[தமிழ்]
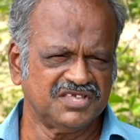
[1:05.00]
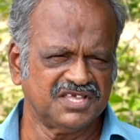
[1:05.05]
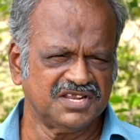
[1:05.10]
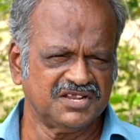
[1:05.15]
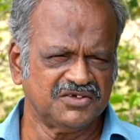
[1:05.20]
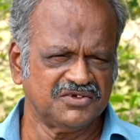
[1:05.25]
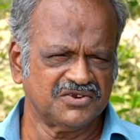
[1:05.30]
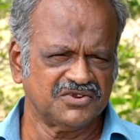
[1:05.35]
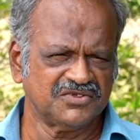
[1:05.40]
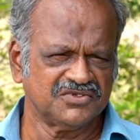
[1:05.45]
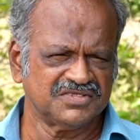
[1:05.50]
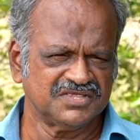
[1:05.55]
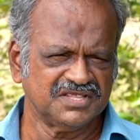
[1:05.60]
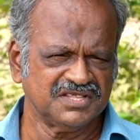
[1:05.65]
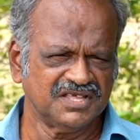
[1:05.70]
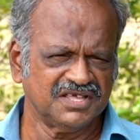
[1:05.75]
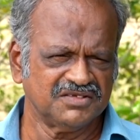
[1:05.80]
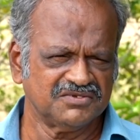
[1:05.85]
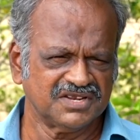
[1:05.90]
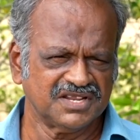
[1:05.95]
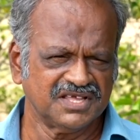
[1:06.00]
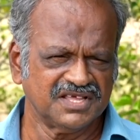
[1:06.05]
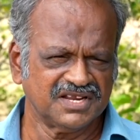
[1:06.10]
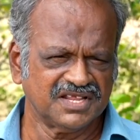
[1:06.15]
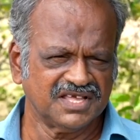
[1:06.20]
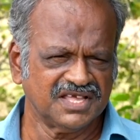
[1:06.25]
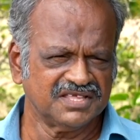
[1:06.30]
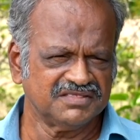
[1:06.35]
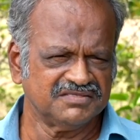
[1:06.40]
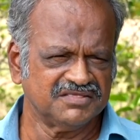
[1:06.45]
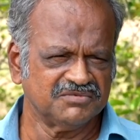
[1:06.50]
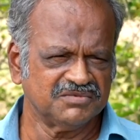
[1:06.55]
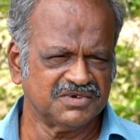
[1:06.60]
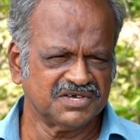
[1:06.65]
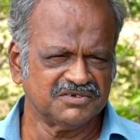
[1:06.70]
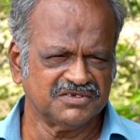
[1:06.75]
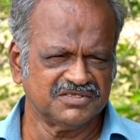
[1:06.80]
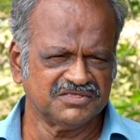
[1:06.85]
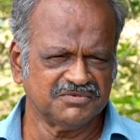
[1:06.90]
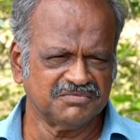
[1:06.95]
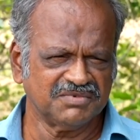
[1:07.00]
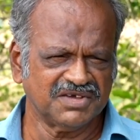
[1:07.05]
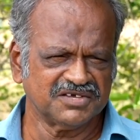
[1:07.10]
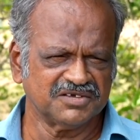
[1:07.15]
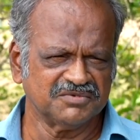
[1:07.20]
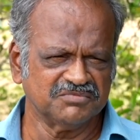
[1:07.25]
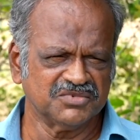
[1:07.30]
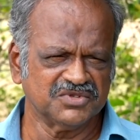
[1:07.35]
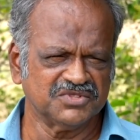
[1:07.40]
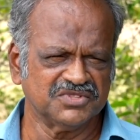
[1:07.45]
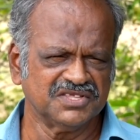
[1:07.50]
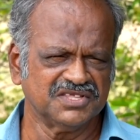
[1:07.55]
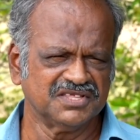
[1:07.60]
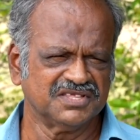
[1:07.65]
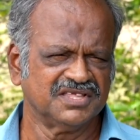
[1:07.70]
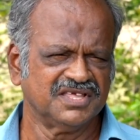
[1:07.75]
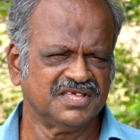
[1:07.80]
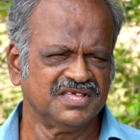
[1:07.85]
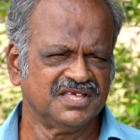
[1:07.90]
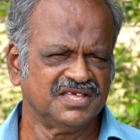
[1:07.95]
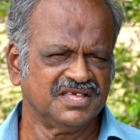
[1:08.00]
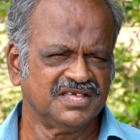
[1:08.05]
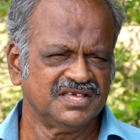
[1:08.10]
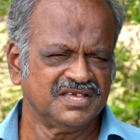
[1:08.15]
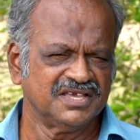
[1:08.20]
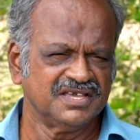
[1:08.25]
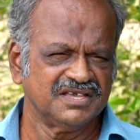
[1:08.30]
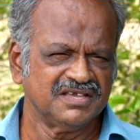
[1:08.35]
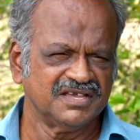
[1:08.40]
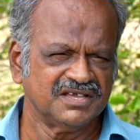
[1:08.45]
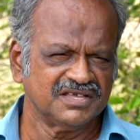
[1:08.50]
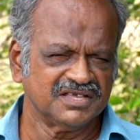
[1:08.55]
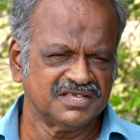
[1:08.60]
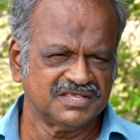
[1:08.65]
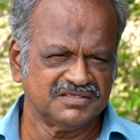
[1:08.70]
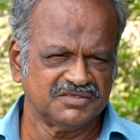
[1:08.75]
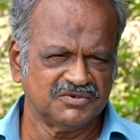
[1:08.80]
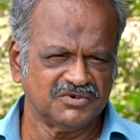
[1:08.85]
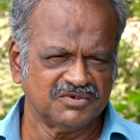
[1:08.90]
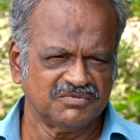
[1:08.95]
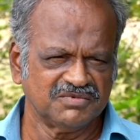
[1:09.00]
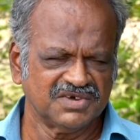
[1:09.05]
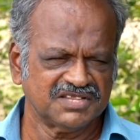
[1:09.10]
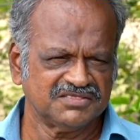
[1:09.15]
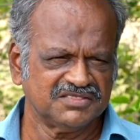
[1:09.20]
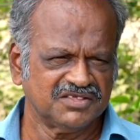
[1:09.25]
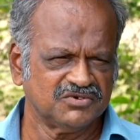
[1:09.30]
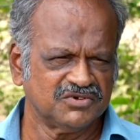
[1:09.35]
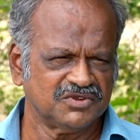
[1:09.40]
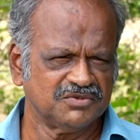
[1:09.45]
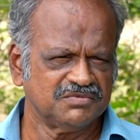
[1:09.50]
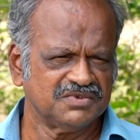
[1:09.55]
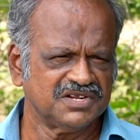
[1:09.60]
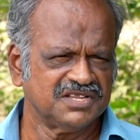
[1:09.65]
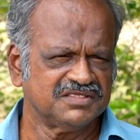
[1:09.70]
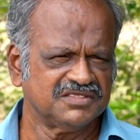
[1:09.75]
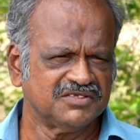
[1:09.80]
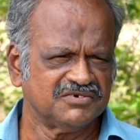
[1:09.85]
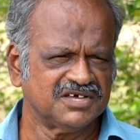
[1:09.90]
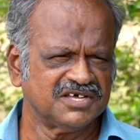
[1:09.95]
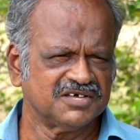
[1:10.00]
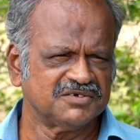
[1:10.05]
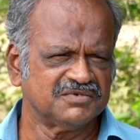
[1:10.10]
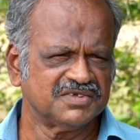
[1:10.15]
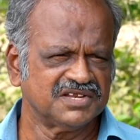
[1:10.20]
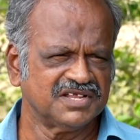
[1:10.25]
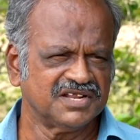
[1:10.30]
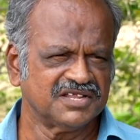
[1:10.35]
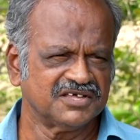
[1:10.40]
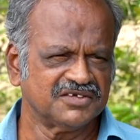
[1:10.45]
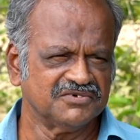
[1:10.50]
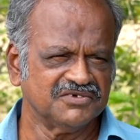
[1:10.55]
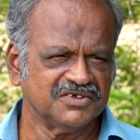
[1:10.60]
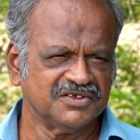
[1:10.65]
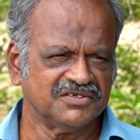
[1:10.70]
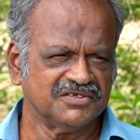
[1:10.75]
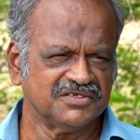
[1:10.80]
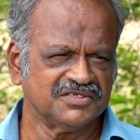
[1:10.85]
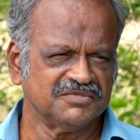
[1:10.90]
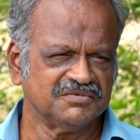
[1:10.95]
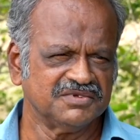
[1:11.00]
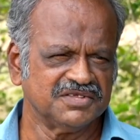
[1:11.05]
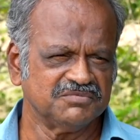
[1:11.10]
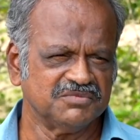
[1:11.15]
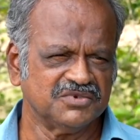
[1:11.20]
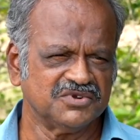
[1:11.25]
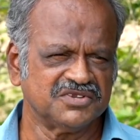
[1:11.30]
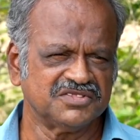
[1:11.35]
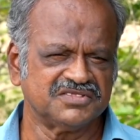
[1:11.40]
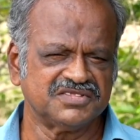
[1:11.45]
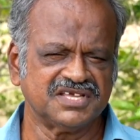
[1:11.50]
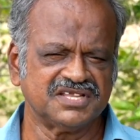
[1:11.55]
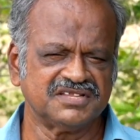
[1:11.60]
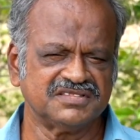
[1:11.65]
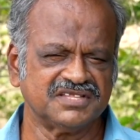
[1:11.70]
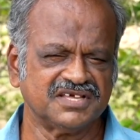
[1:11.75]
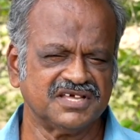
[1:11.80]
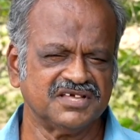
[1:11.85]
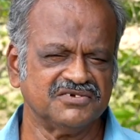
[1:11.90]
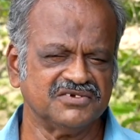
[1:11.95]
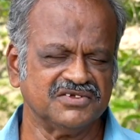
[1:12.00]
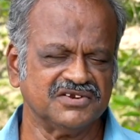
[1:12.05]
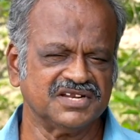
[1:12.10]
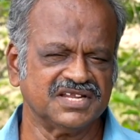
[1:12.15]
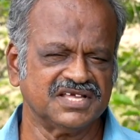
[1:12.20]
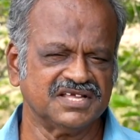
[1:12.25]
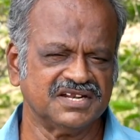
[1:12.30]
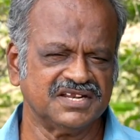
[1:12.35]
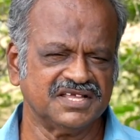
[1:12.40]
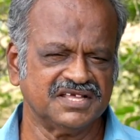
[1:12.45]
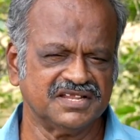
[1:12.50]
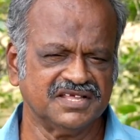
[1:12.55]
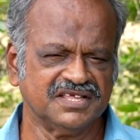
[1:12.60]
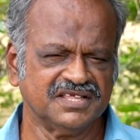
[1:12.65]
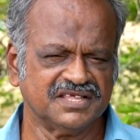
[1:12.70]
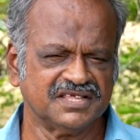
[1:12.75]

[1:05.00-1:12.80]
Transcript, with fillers: செய்கிறவர் வந்து அவர் இயற்கையாக இந்த பக்கம் வந்து பார்க்கும்போது இந்த ஒரு மரத்தை குறிப்பிட்டு இந்த வாக மரம் எனக்கு வேணும் இந்த மாதிரி போட்டு செய்கிறதுக்காக வேணும்னு கேட்டார்